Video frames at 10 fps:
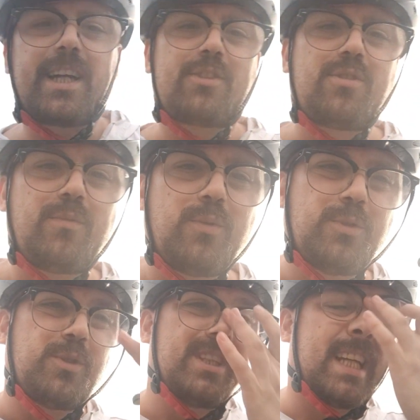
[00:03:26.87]
che ho
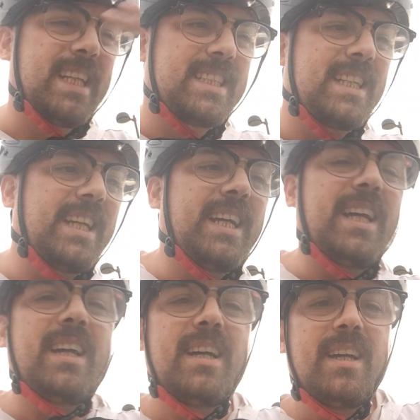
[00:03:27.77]
avuto dalle
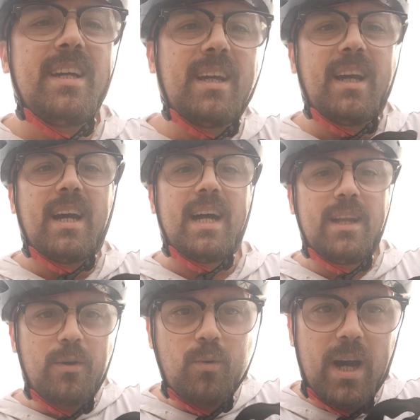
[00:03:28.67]
3
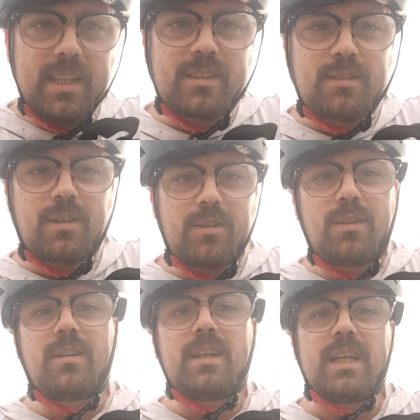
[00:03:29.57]
alle
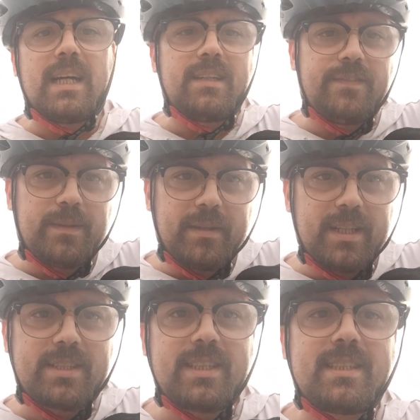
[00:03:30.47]
4
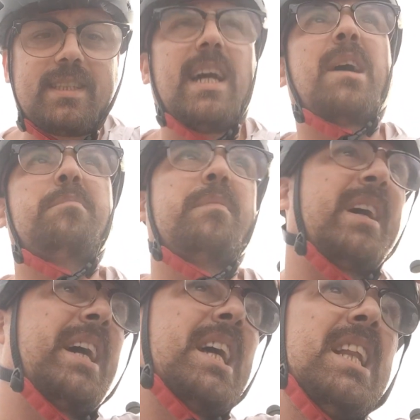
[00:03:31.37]
l'infermiera del
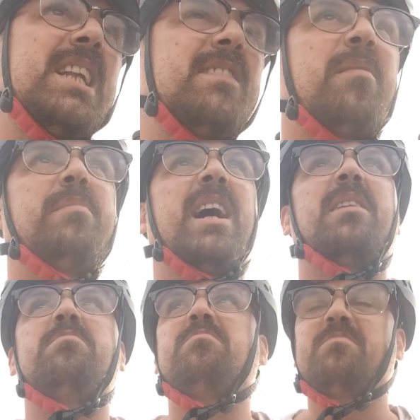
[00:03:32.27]
CSM e lì
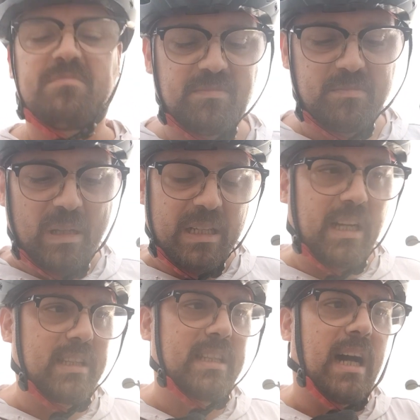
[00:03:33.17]
vabbè mm, in
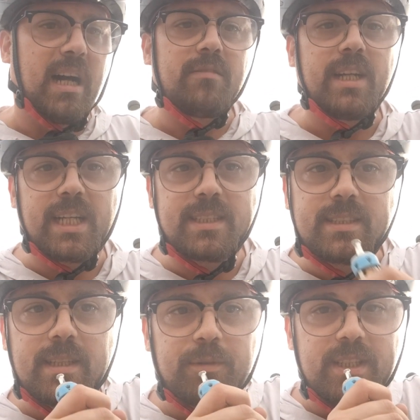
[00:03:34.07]
realtà non è che
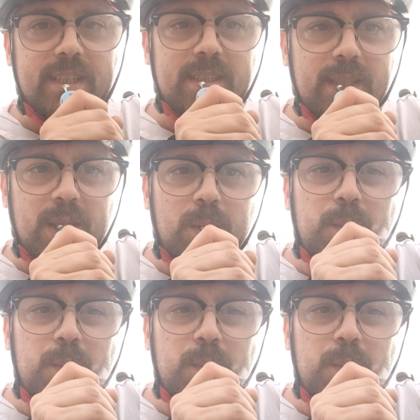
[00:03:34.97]
ci siamo detti